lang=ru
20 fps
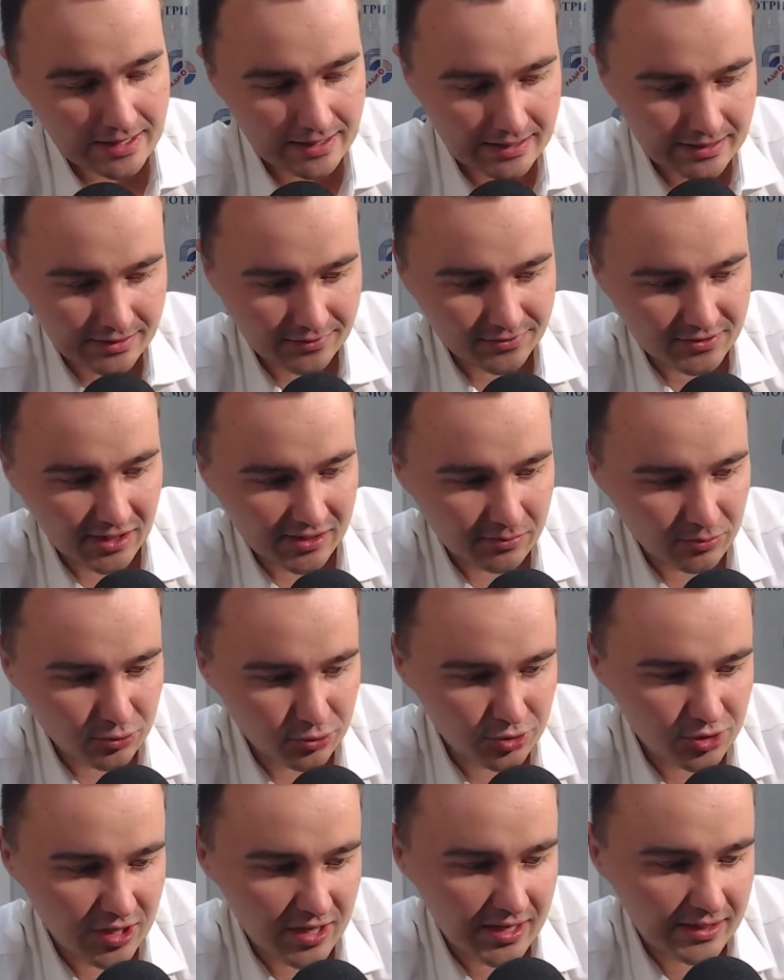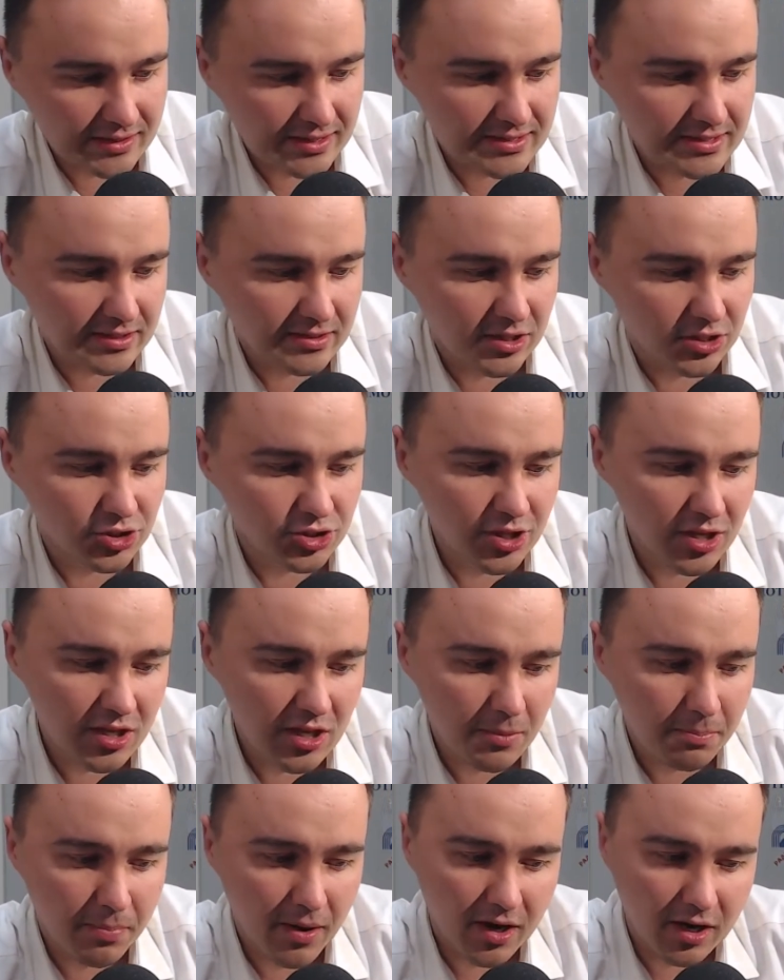А, в данном случае это
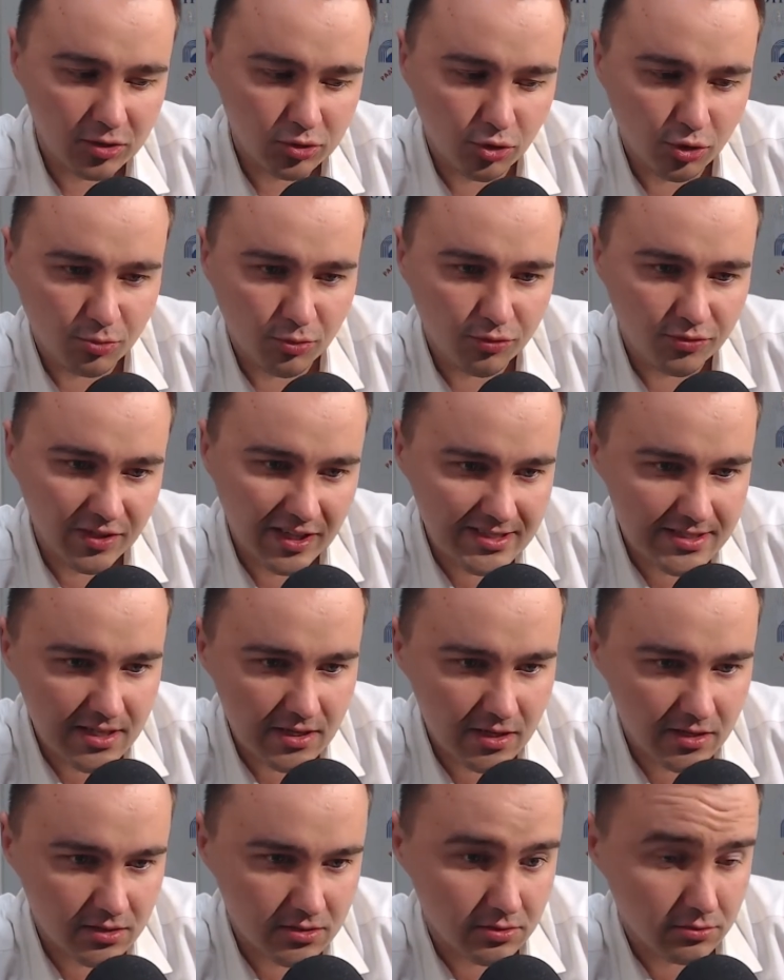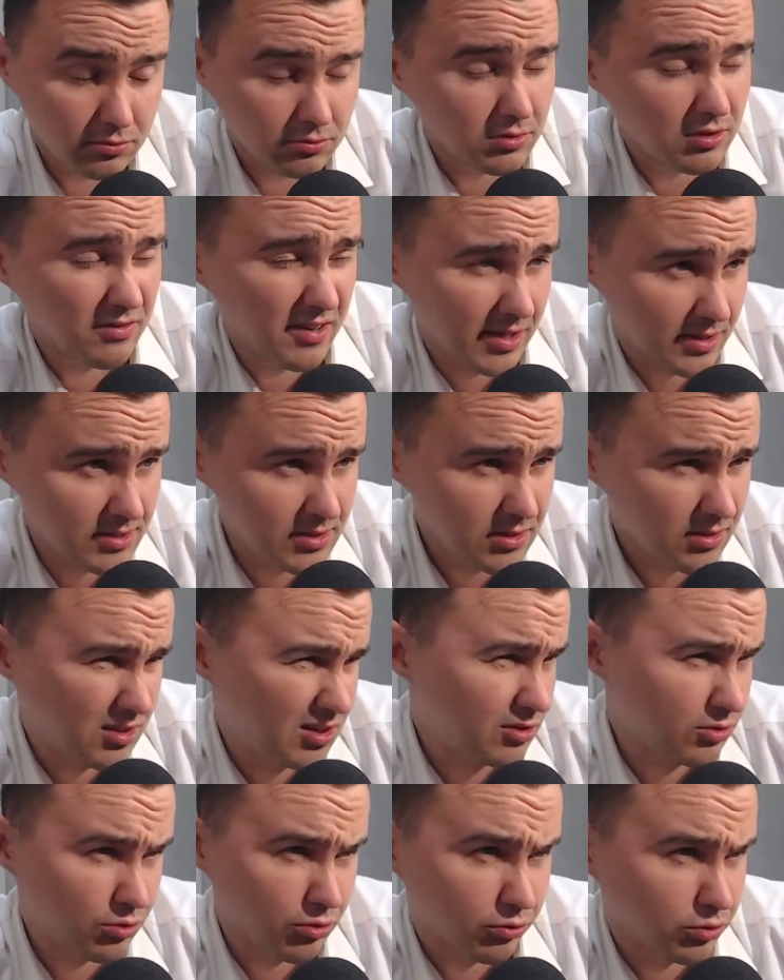соглашение, по которому владелец, ну,
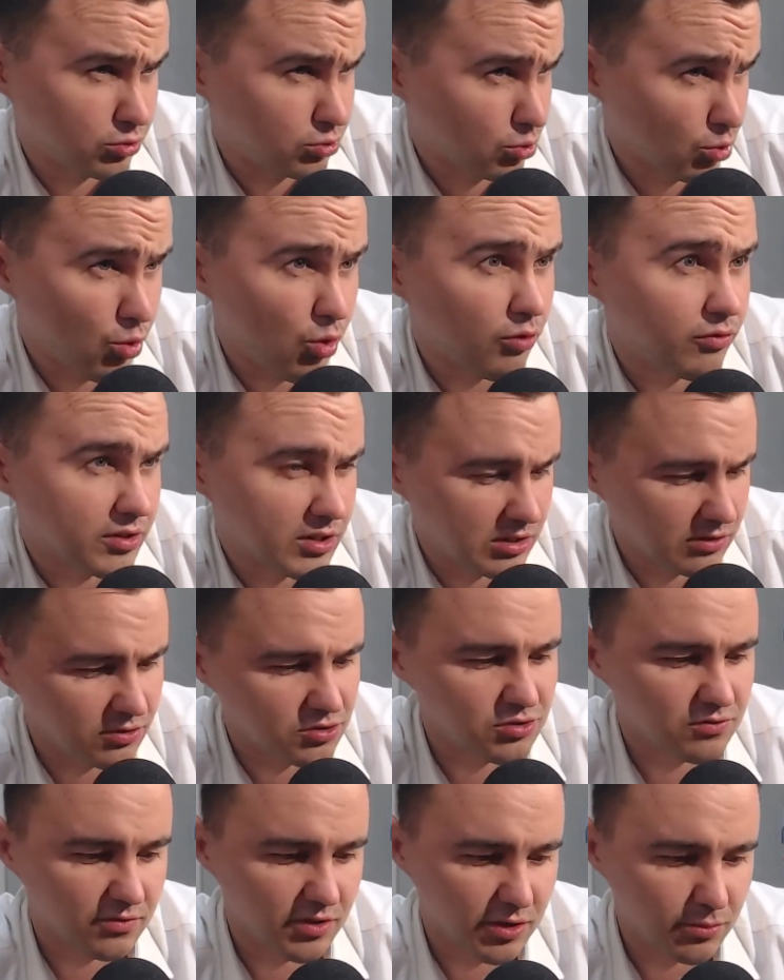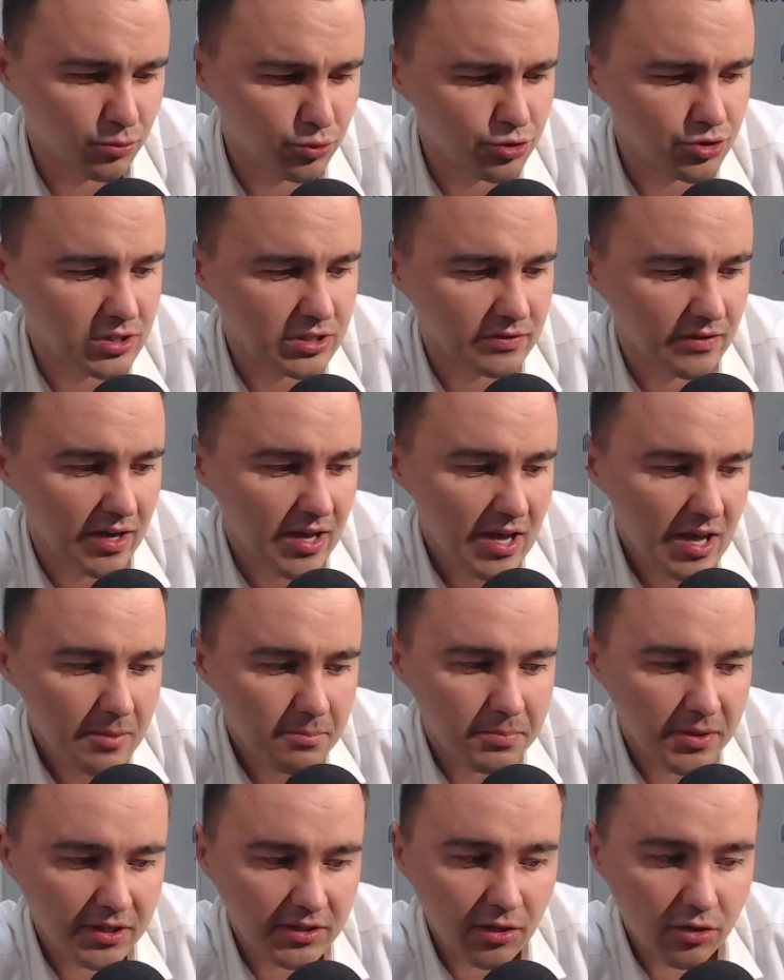квартиры или другого недвижимого имущества
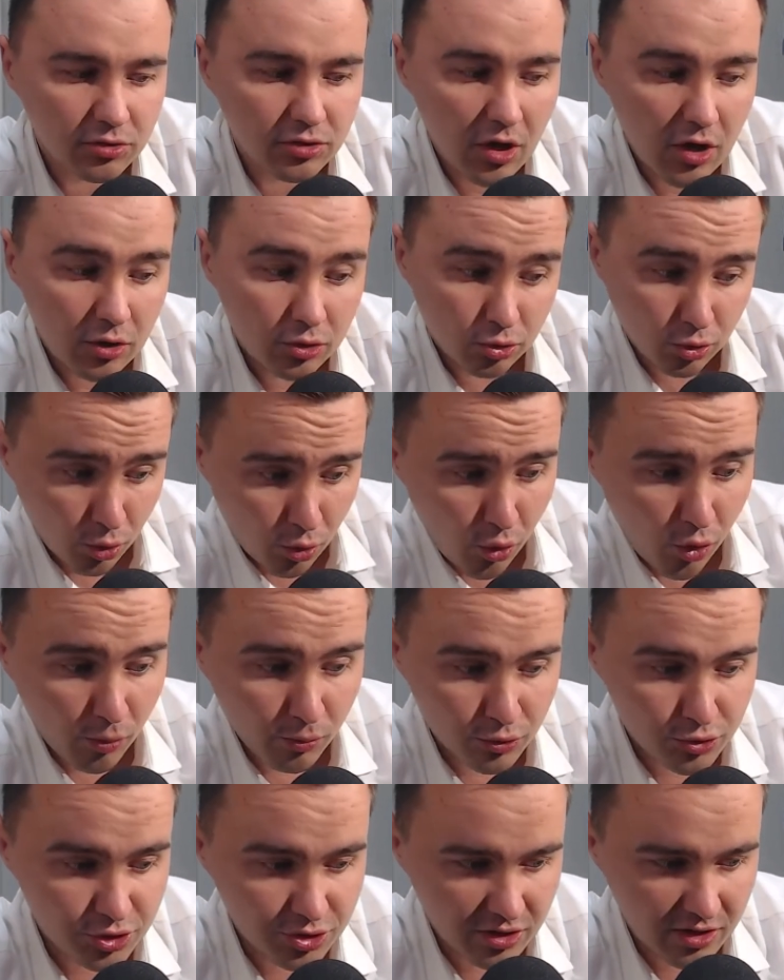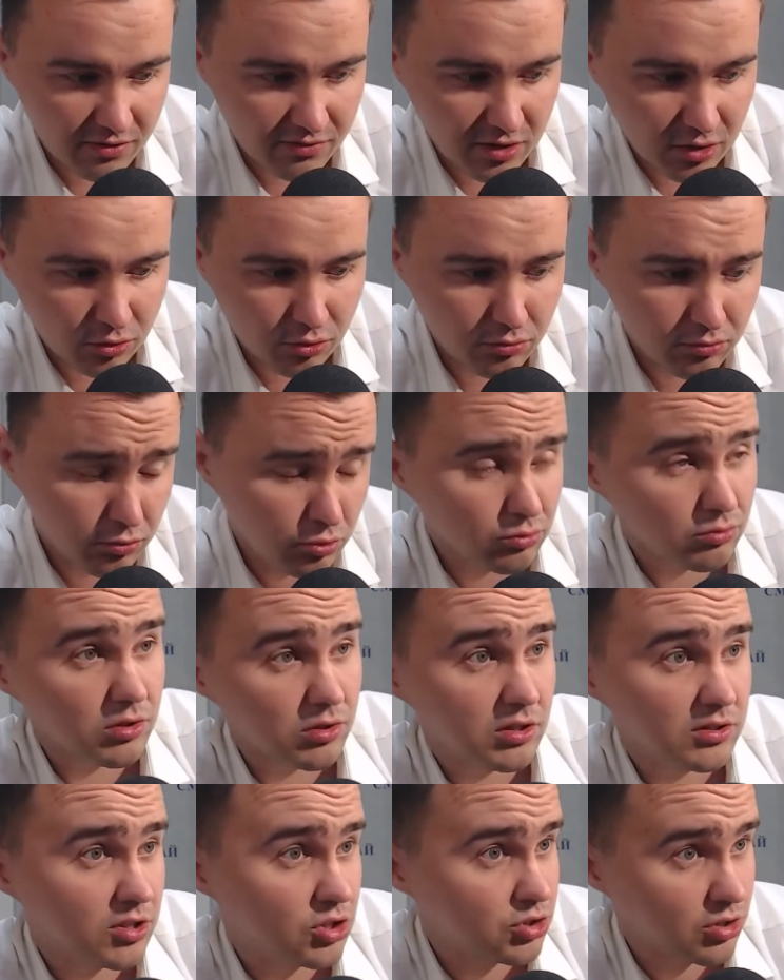передает другому человеку, ну,
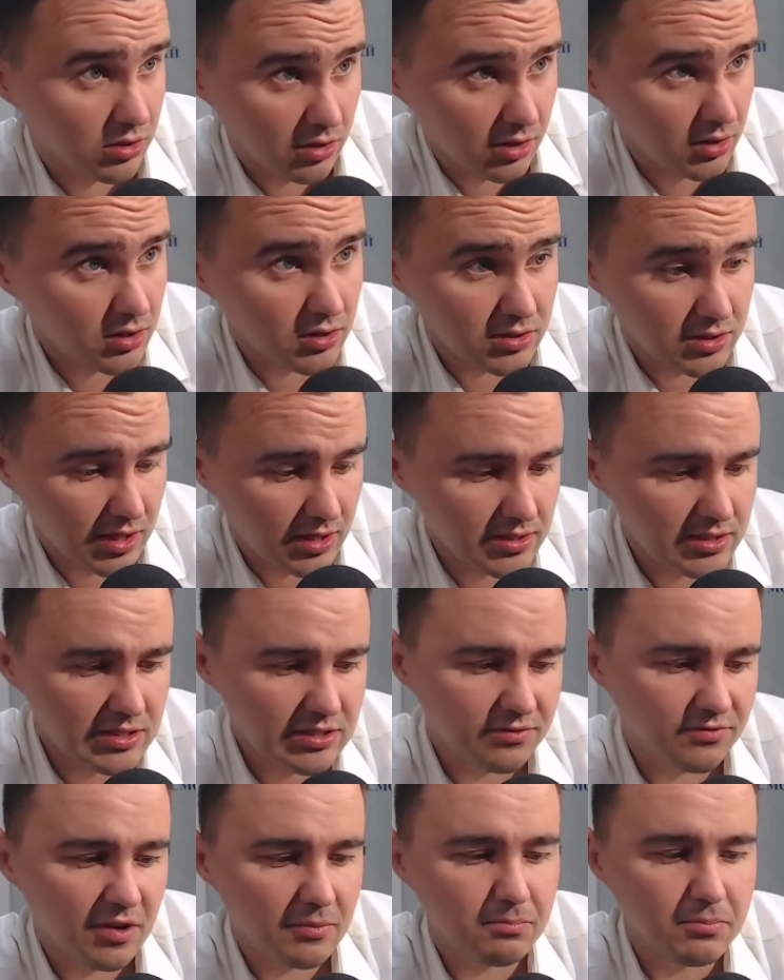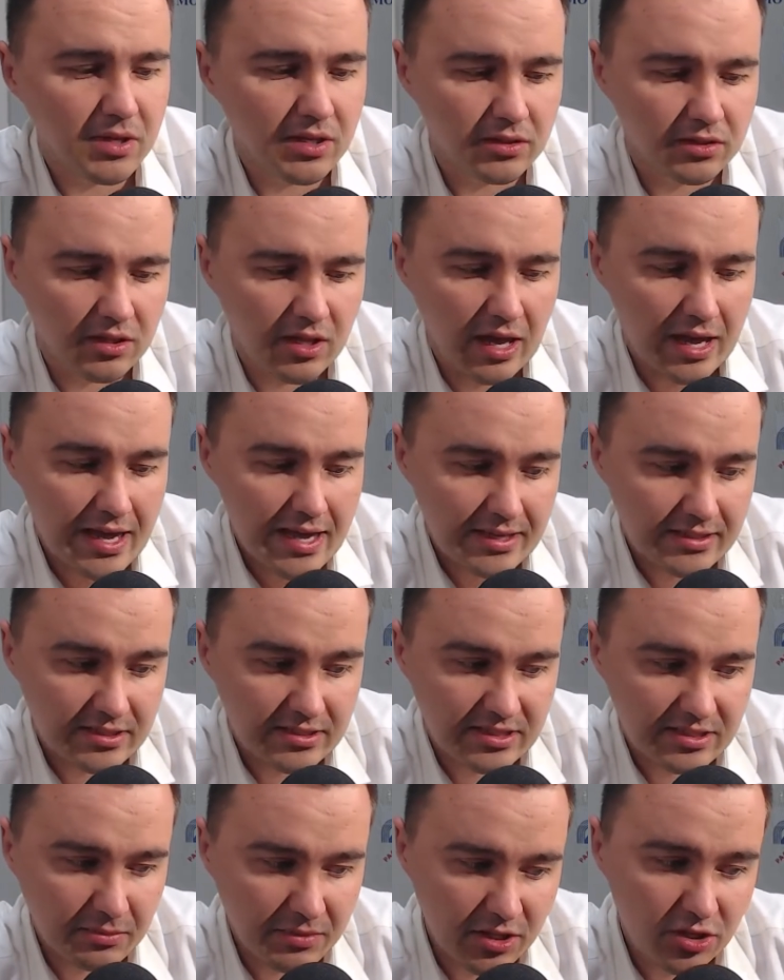или даже организации в обмен на
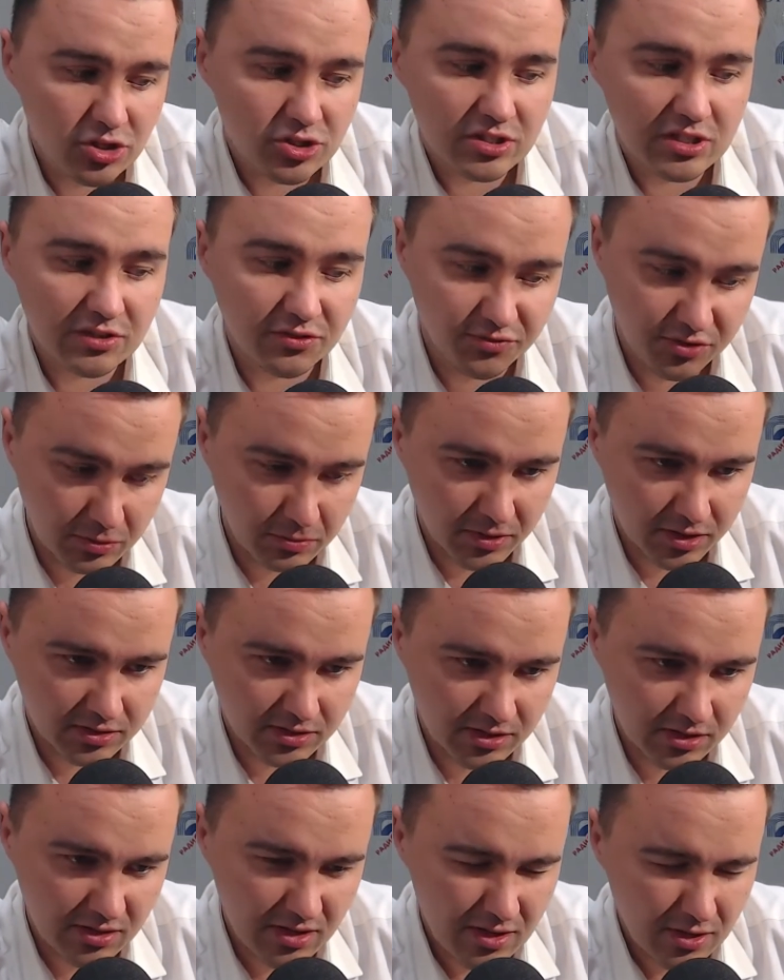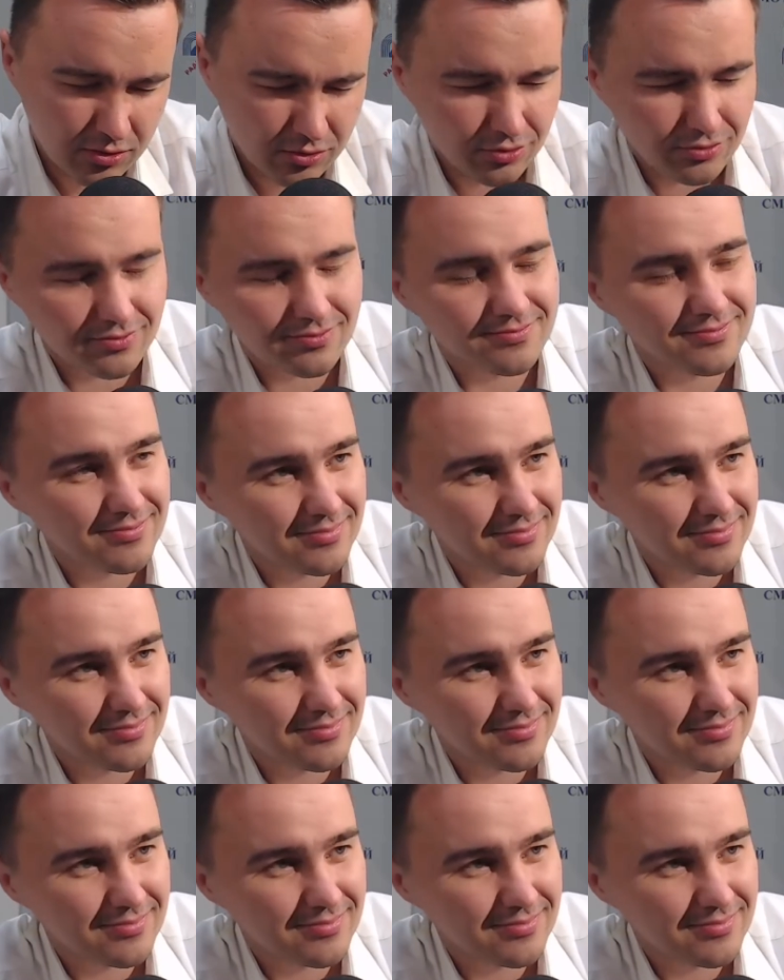систематические выплаты, ну,